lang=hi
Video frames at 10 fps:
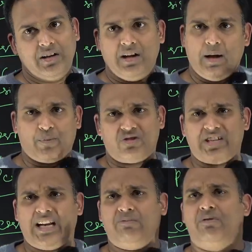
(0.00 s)
आपको
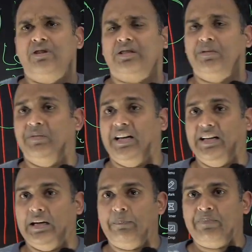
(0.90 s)
सारा फॉल्ट समझ में आ जाएगा
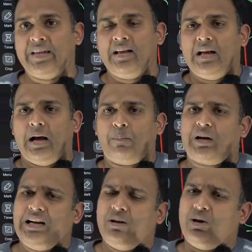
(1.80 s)
अब कई
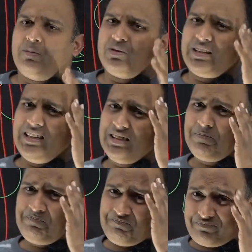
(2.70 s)
लोग ये पूछते हैं सर
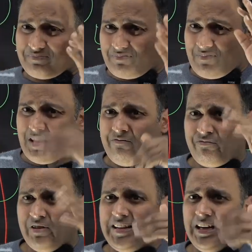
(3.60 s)

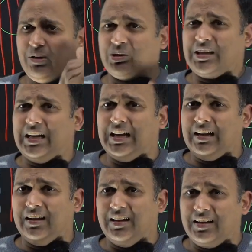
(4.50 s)
फ्लिकरिंग होता है
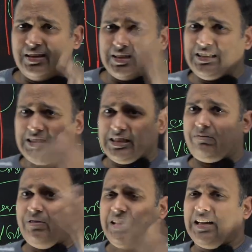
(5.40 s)
इतना ज़्यादा
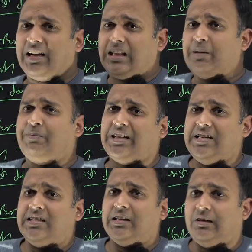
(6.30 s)
फ्लिकर करता है पता ही नहीं
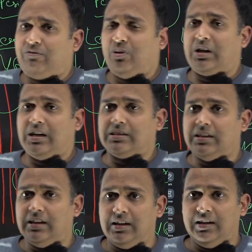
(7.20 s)
चलता फॉल्ट कहां से
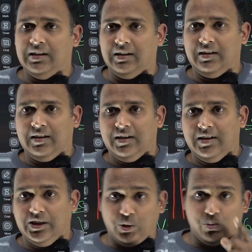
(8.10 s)

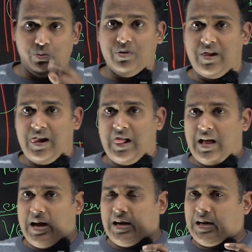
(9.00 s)
देखो
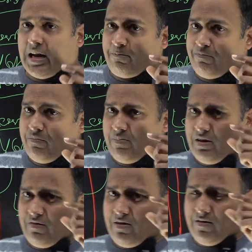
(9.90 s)
अगर आप
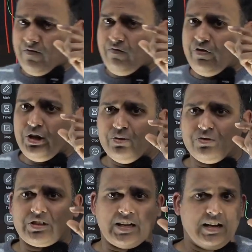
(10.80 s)
वीडियोस
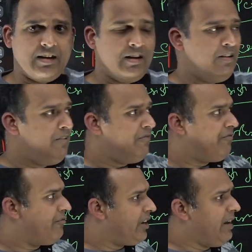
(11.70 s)
के
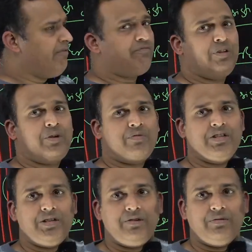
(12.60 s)
फ्रेम फ्रीक्वेंसी को